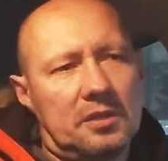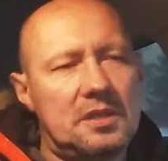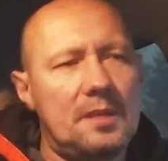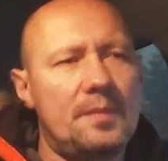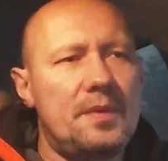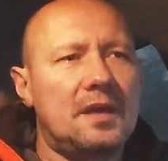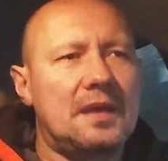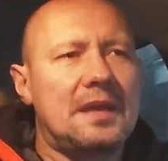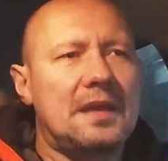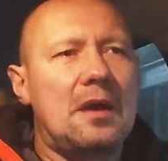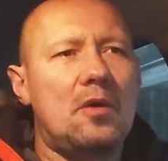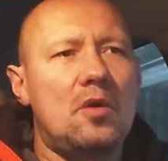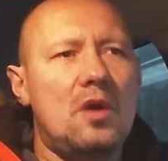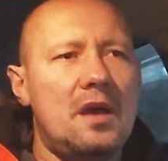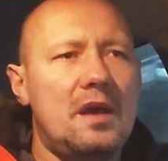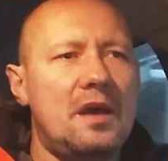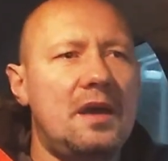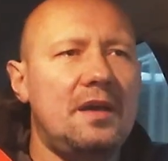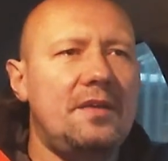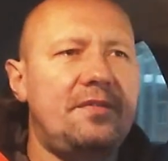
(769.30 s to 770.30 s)
żeby grał
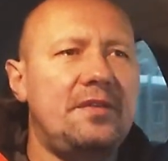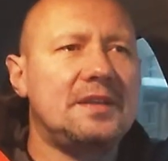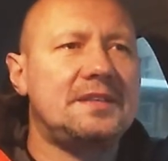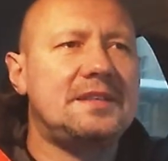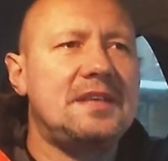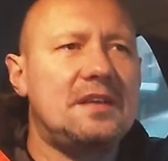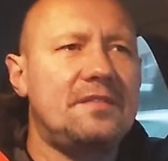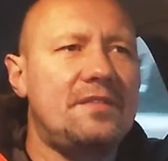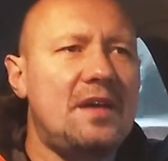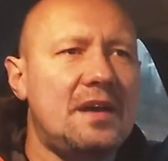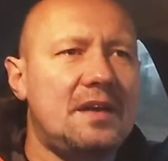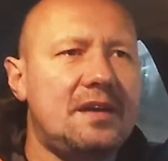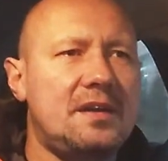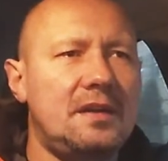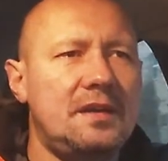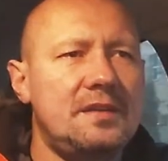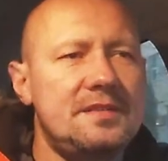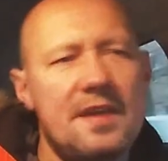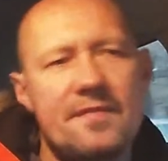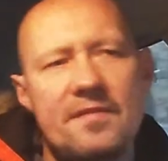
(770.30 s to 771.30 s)
w
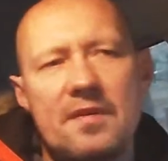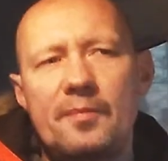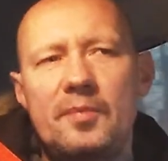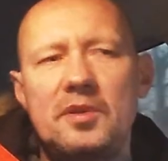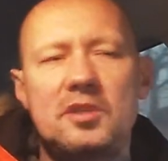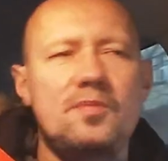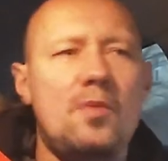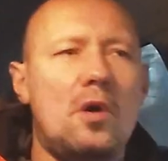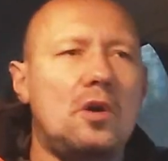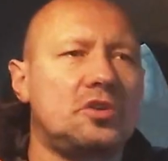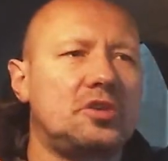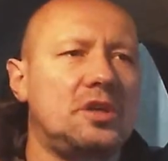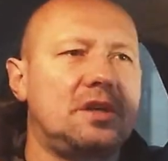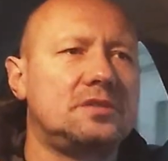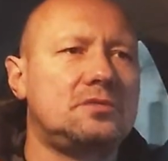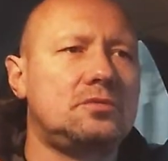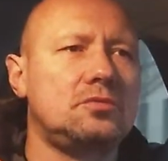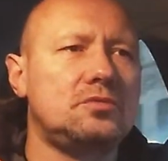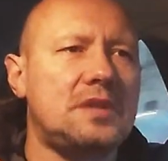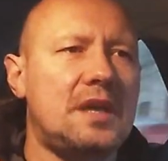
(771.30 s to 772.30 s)
rezerwach? Nie wiem, być
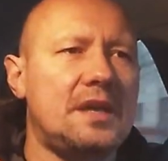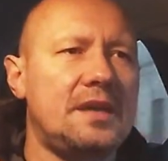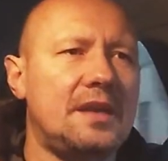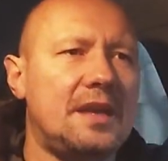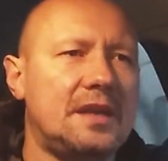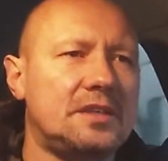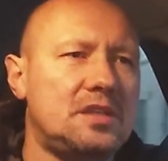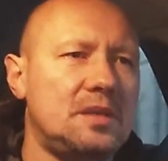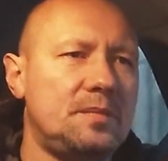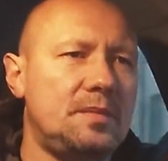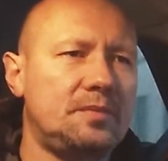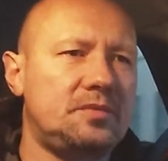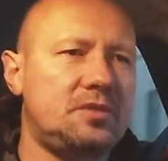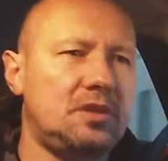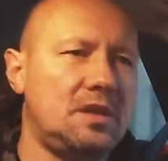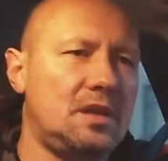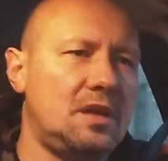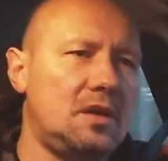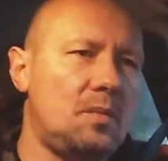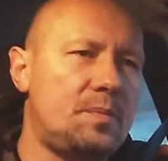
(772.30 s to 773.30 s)
może. Tutaj raczej bym
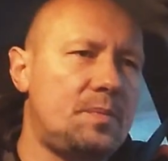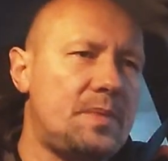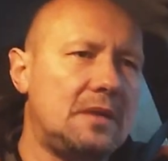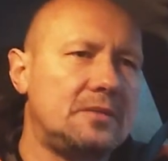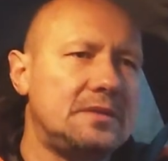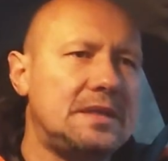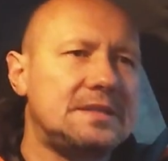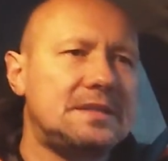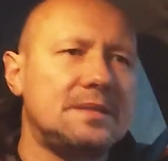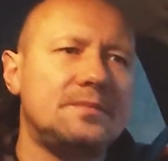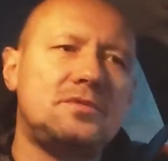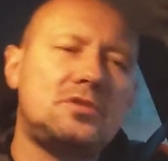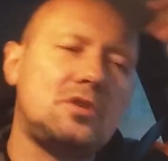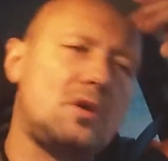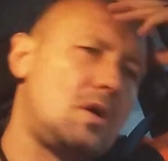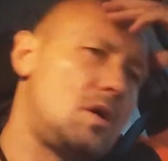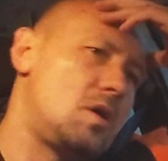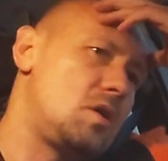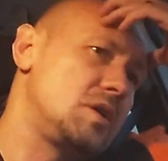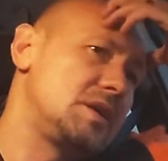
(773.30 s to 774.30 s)
się opierał na tym,
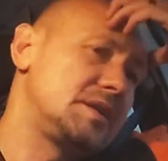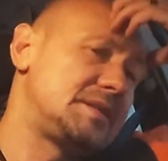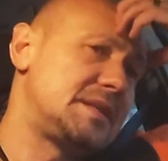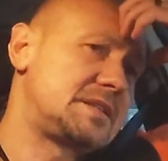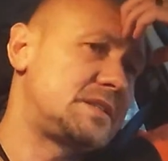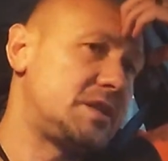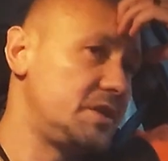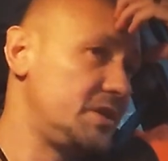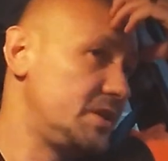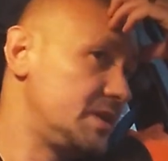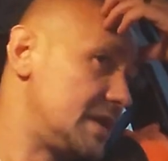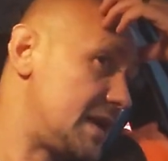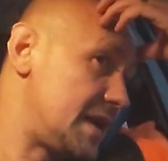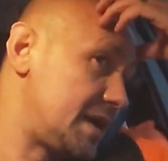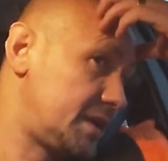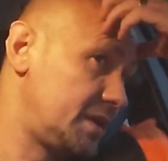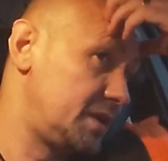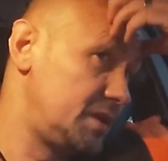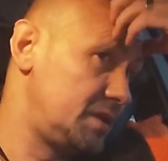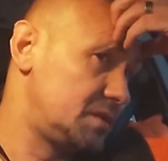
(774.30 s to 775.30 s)
co jest na
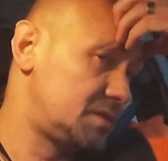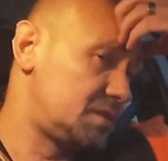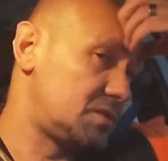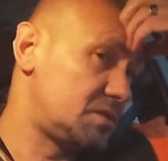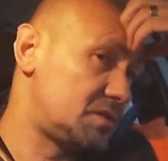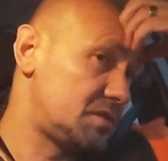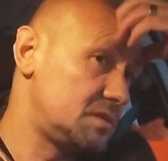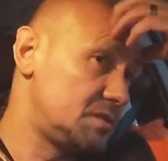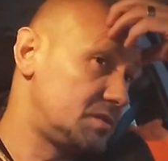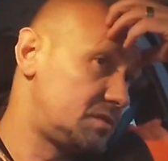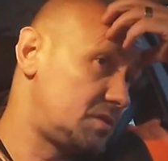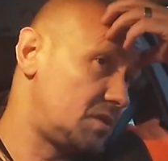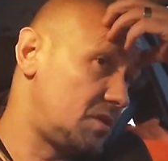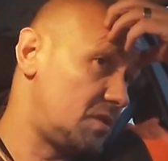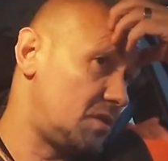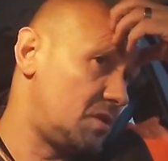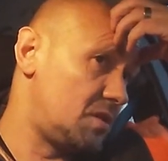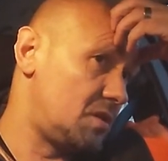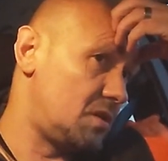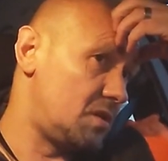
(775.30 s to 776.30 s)
treningach i co,
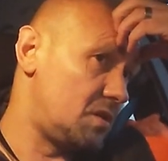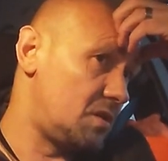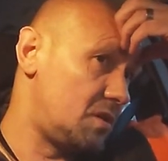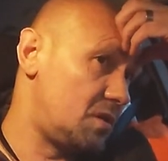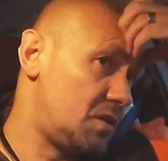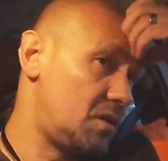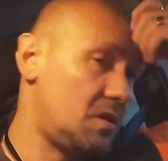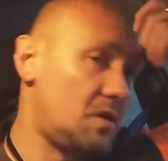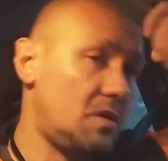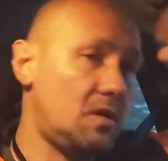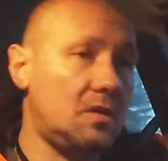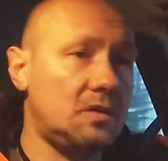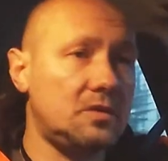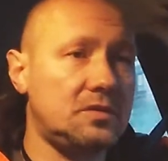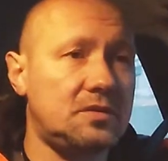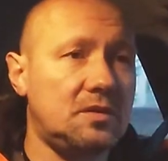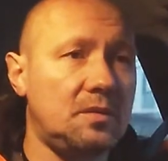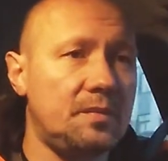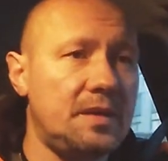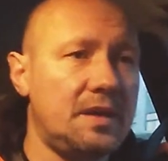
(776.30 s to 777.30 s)

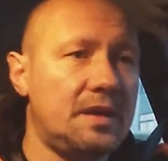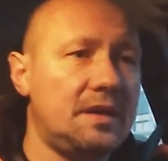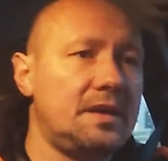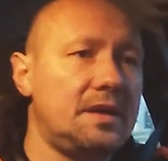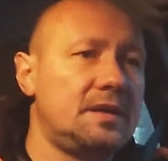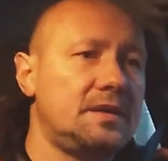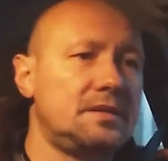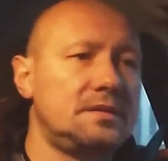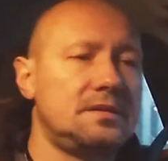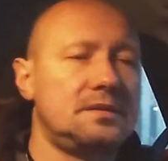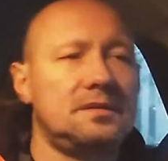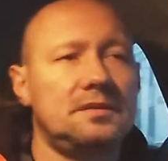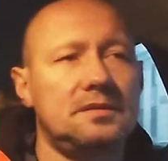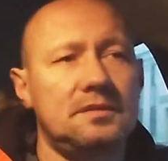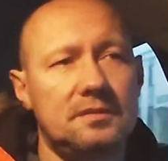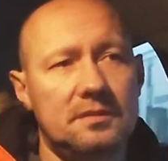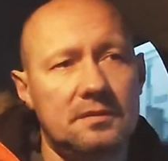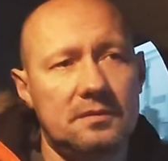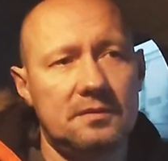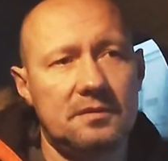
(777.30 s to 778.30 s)
co sobie
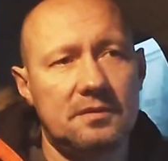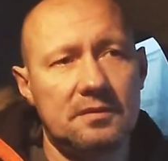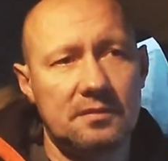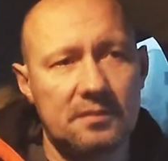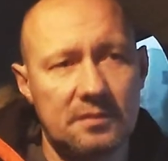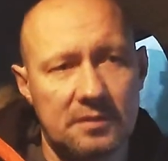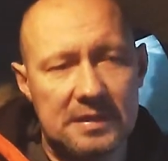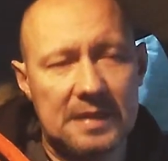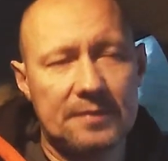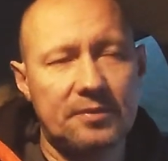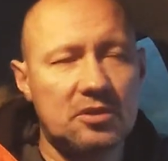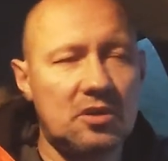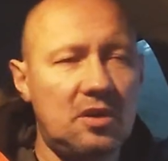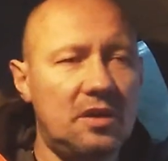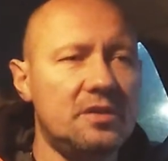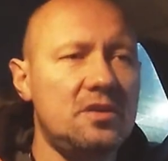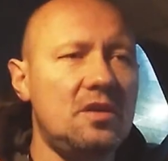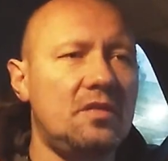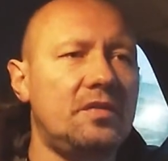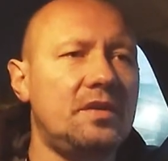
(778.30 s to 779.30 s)
sztab
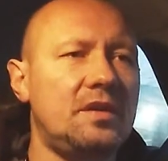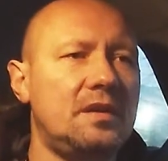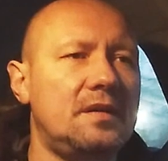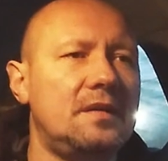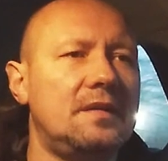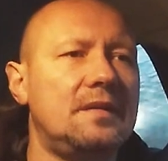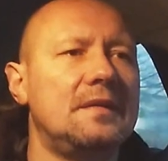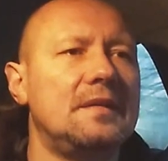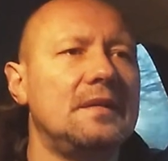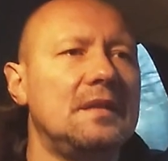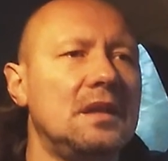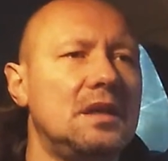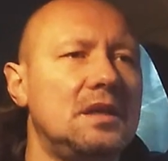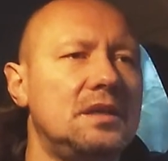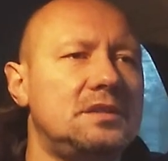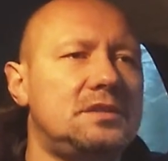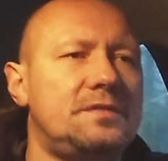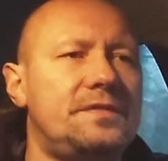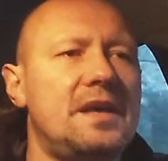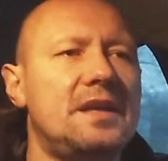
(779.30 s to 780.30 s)
szkoleniowy
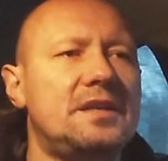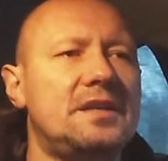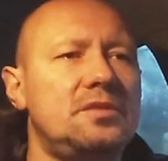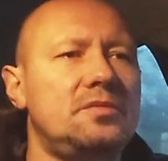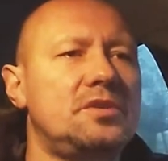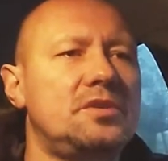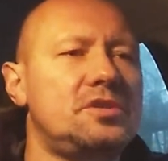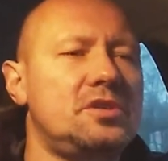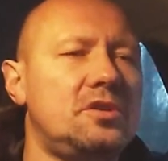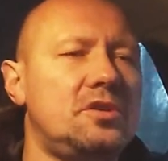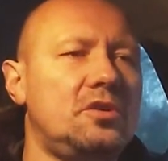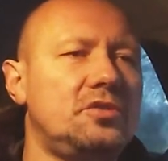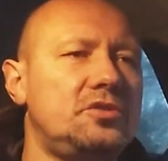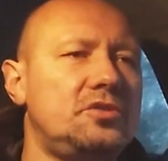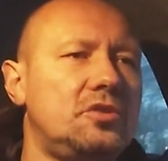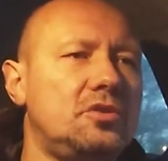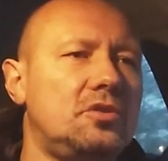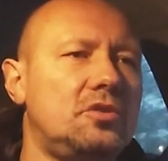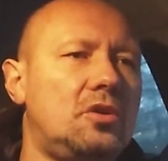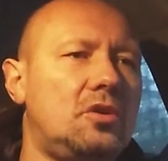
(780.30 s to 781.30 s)
stwierdził, jeżeli
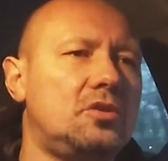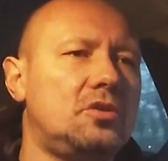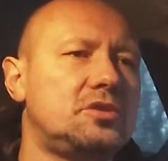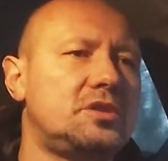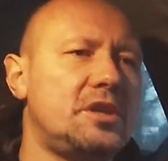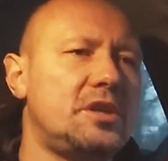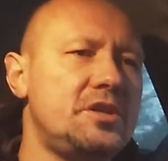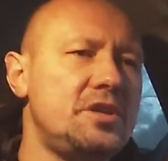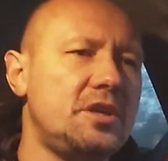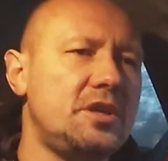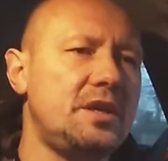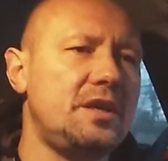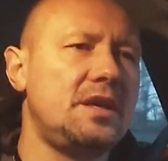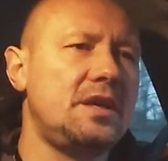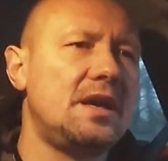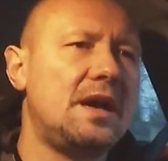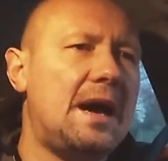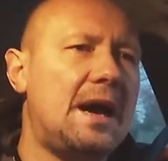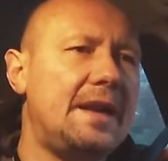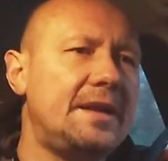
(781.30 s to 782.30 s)
chodzi o, o
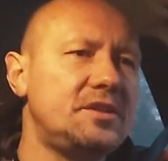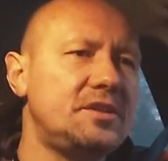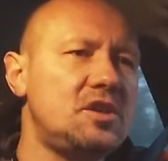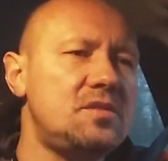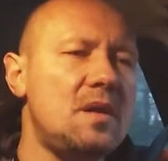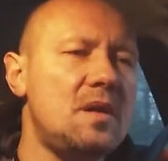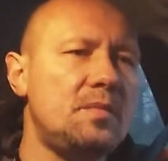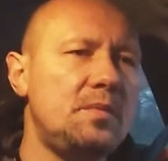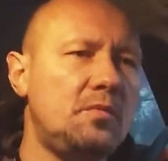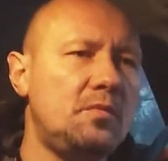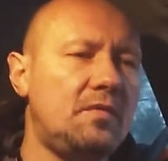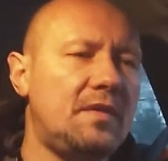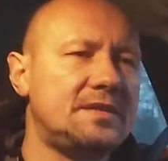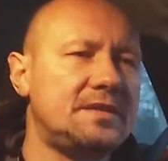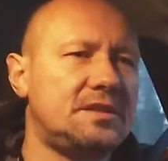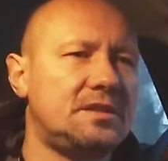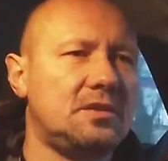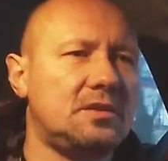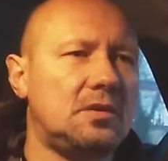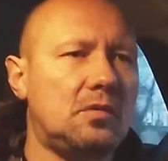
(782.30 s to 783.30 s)
treningi, ale gdzieś miałbym
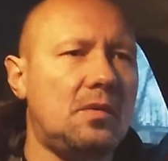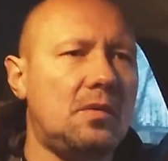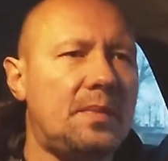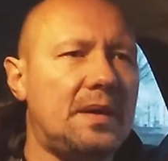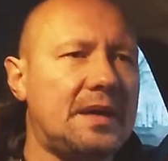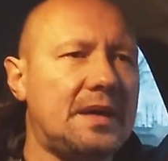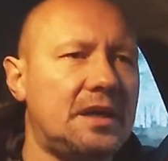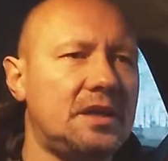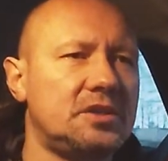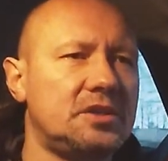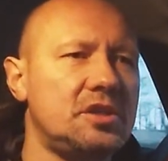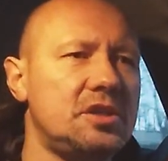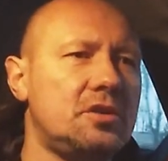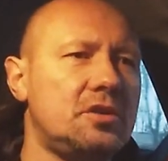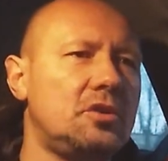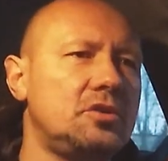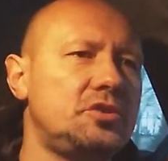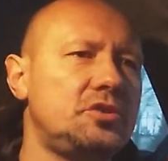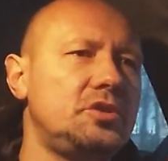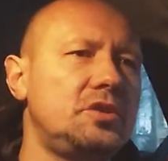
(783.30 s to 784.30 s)
uwadze tego chłopaka.
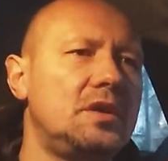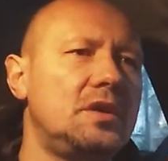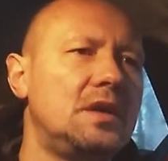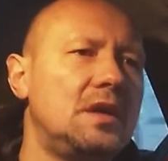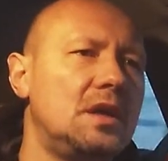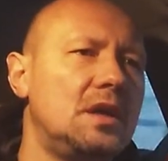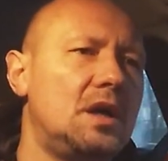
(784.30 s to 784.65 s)
Jeżeli chodzi